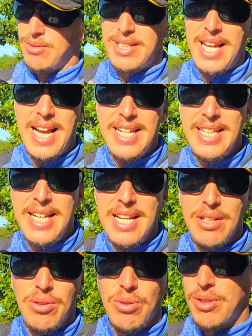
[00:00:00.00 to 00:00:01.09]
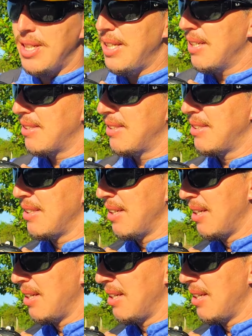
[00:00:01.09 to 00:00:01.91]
DLN Douglinhas.